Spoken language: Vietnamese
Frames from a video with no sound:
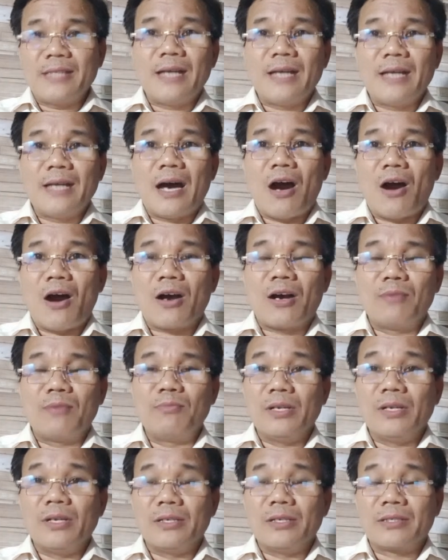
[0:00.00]
là họ
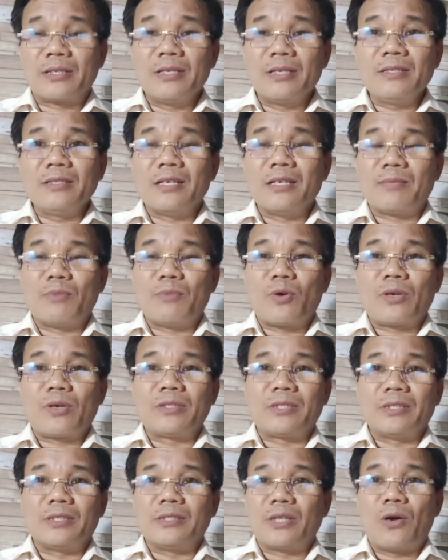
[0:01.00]
không lường trước được một cái
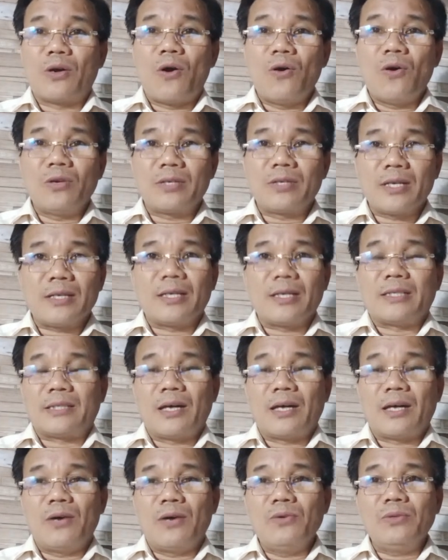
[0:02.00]
sự cố rất là
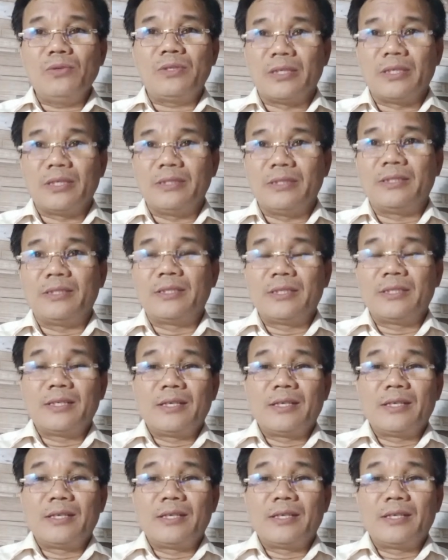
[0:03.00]
xấu khi